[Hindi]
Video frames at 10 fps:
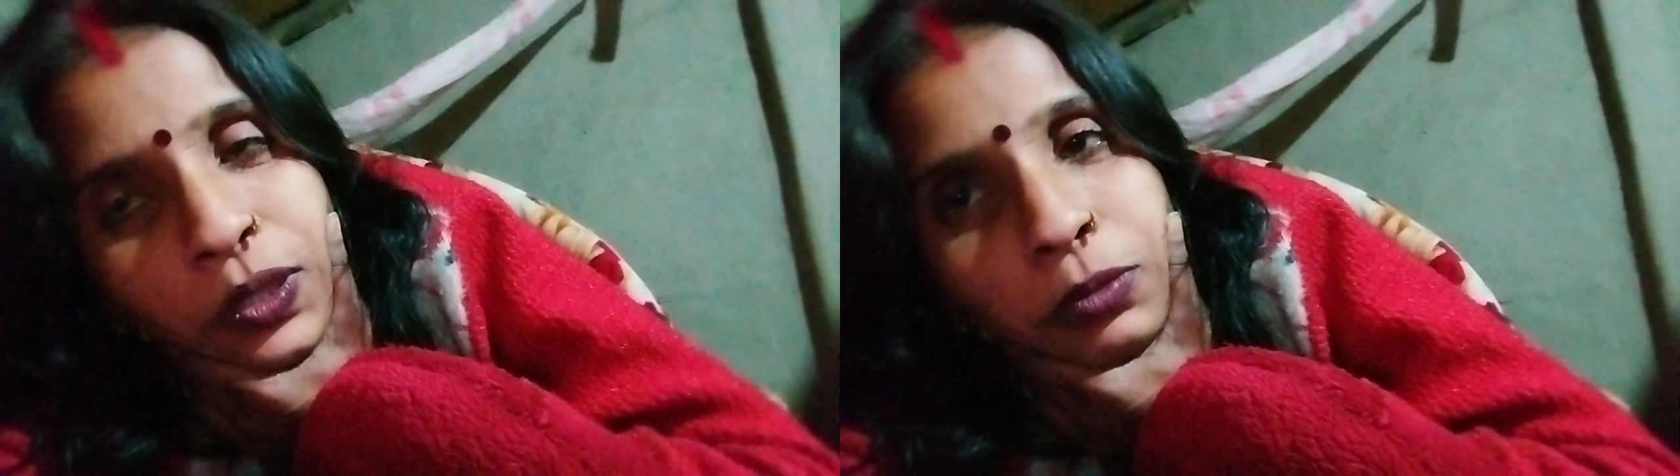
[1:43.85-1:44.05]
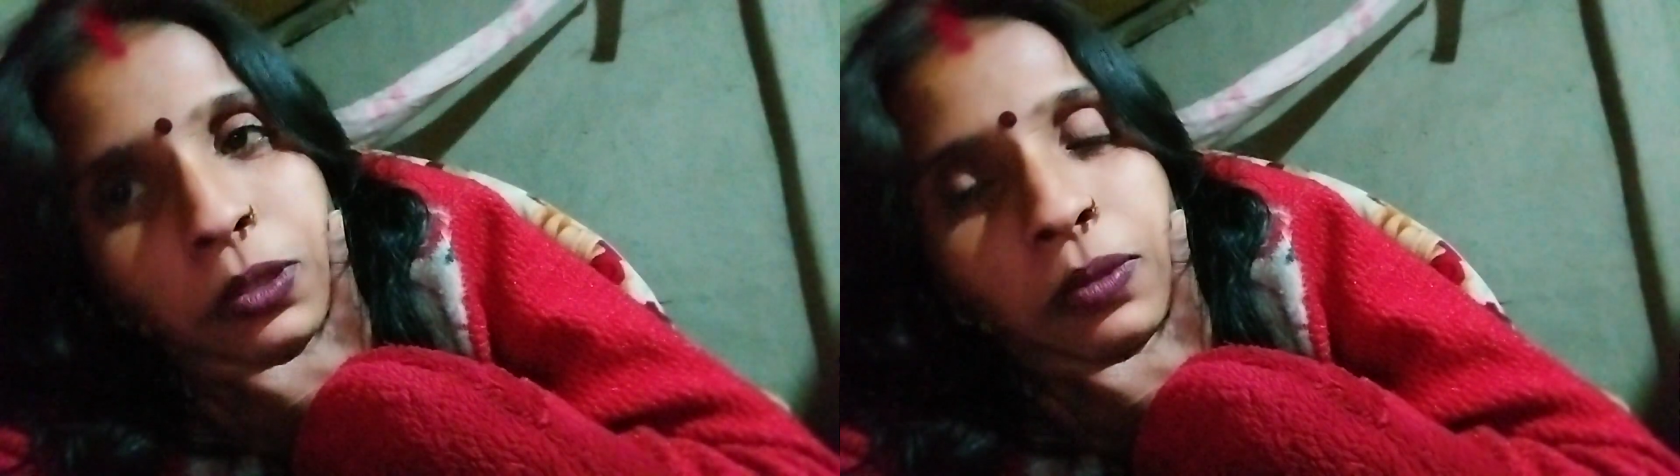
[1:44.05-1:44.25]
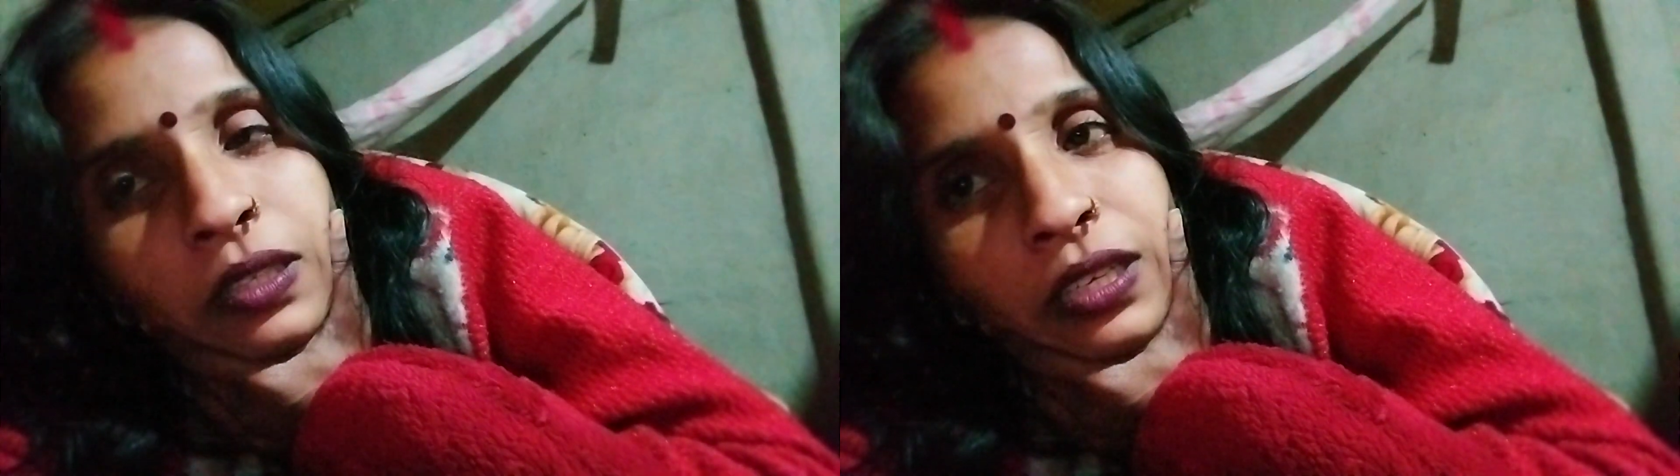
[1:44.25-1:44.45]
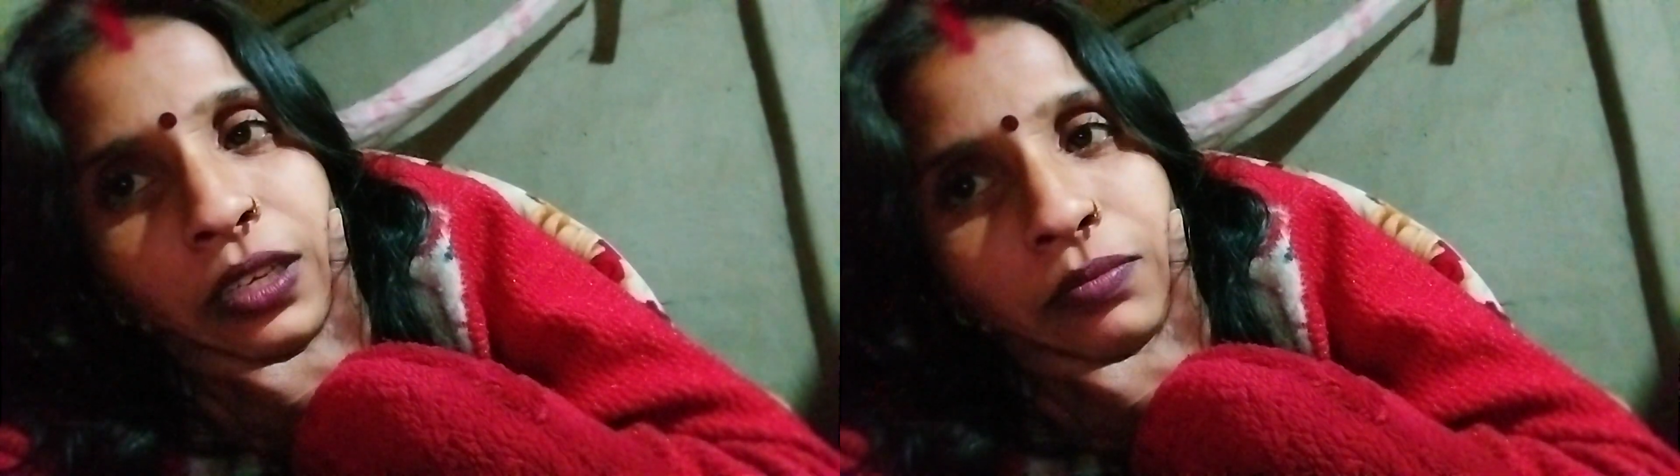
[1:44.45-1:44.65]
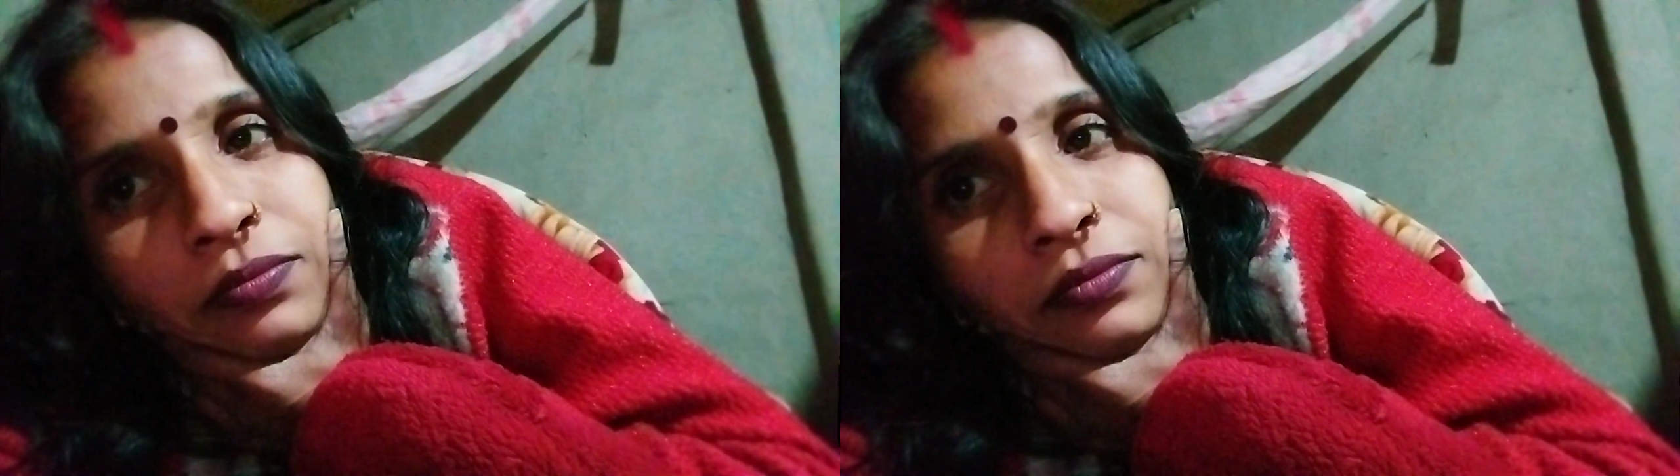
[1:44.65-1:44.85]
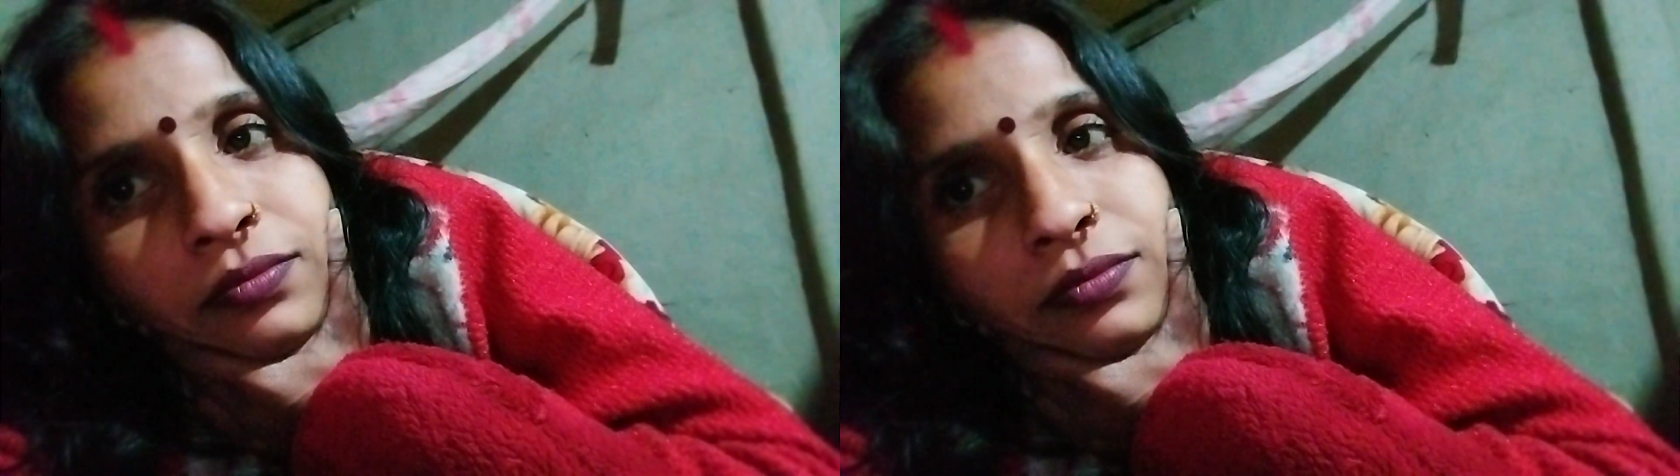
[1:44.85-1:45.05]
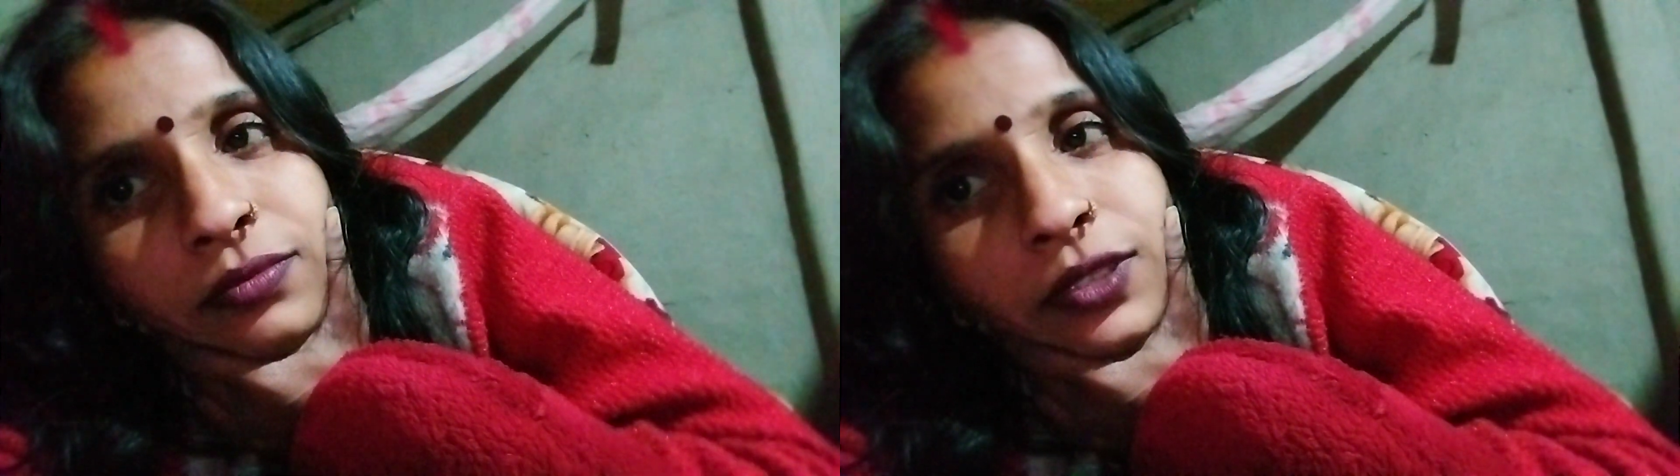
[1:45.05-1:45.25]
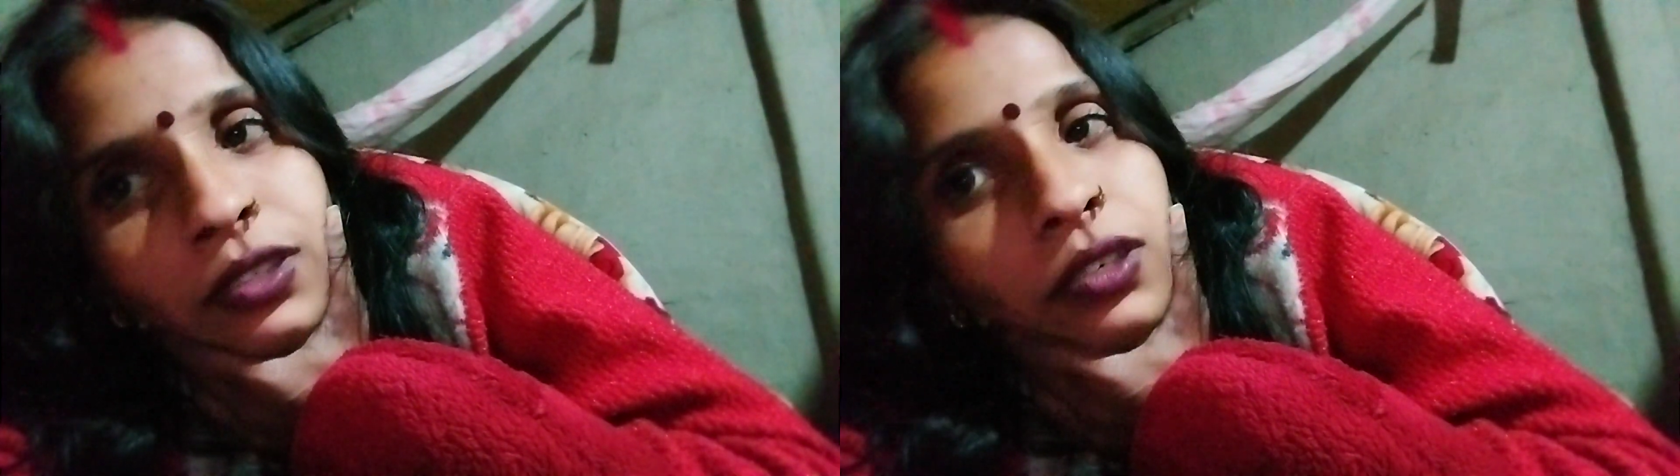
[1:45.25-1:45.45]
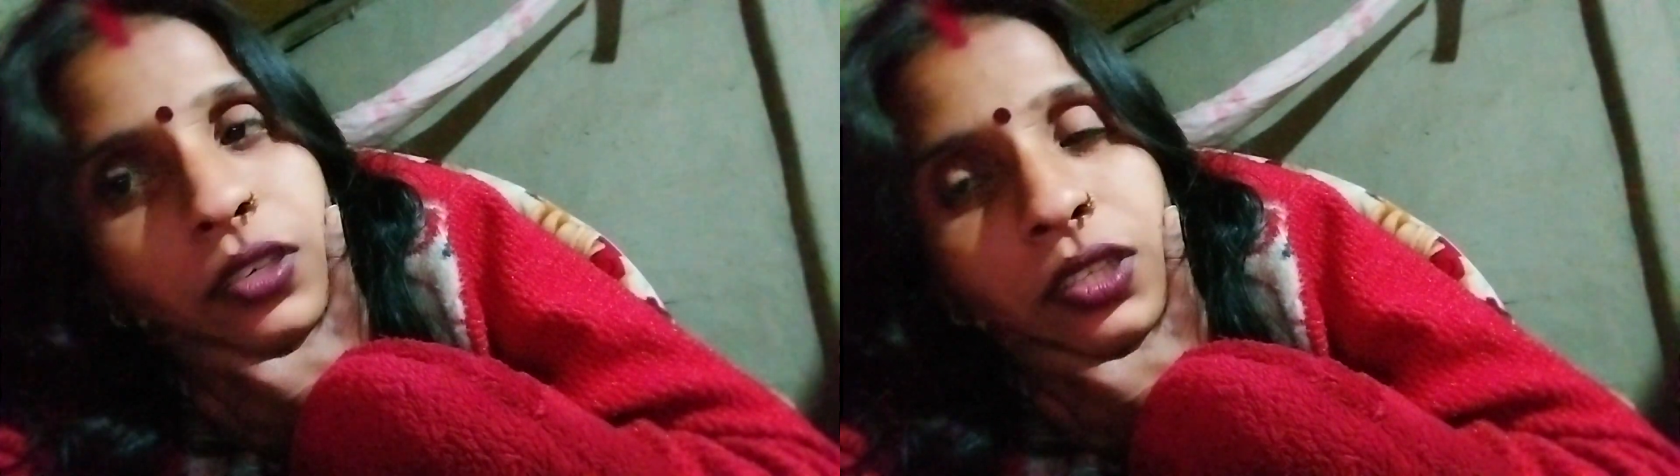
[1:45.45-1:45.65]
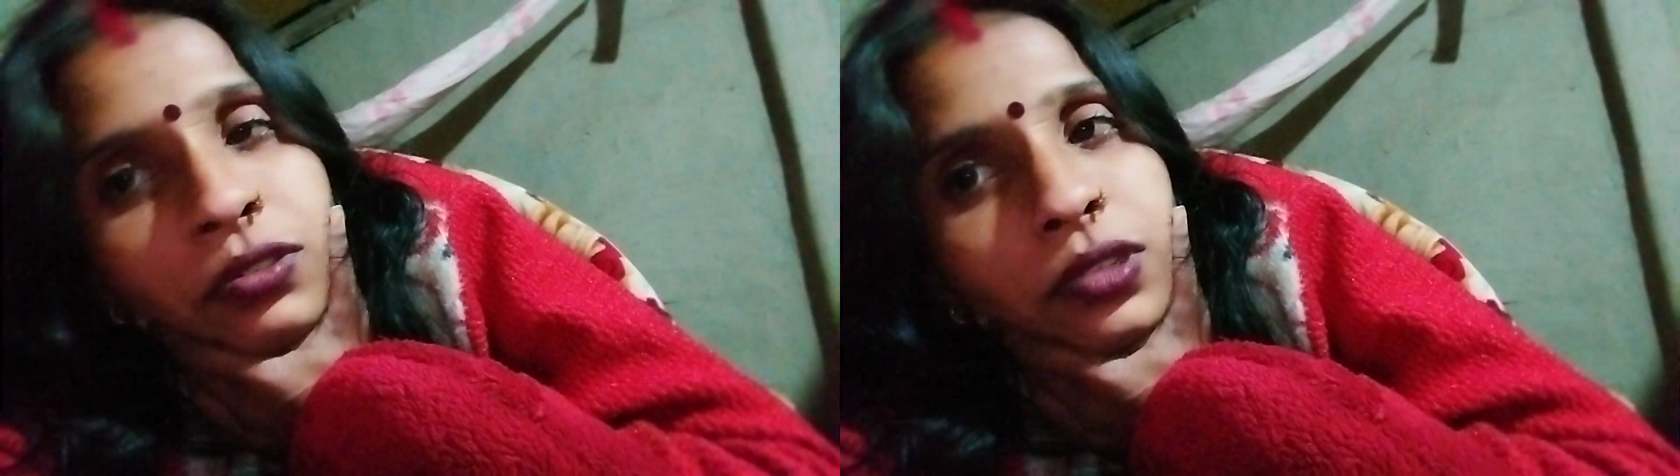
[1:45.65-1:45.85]
फिर भी बदनाम
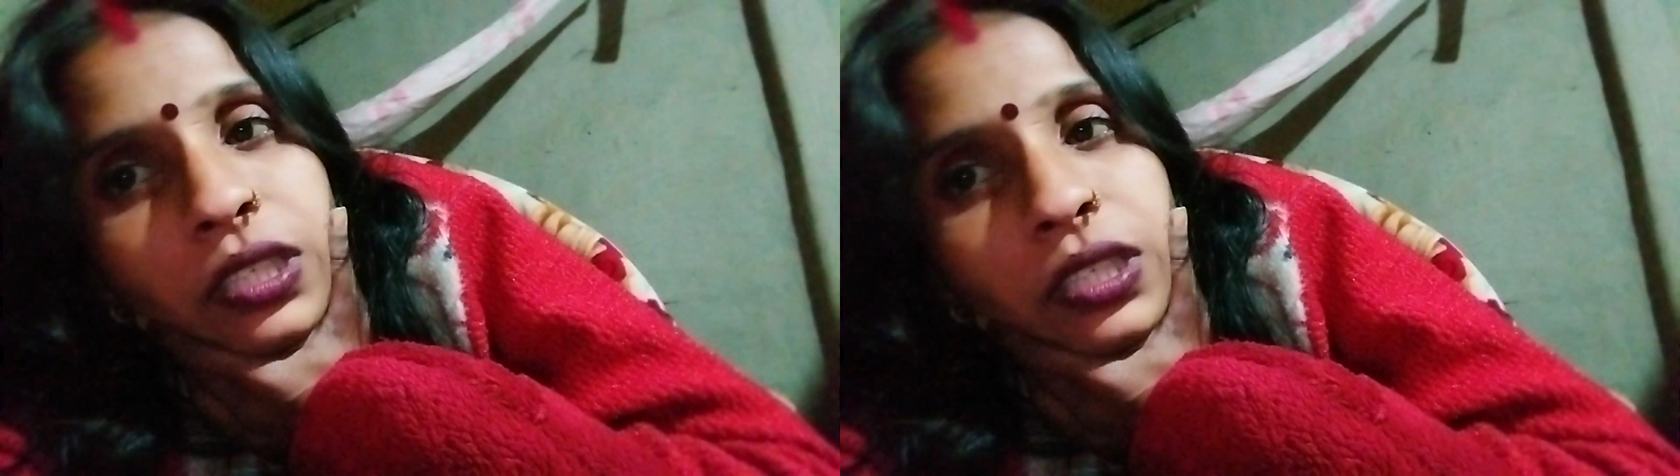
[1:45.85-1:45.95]
औरत को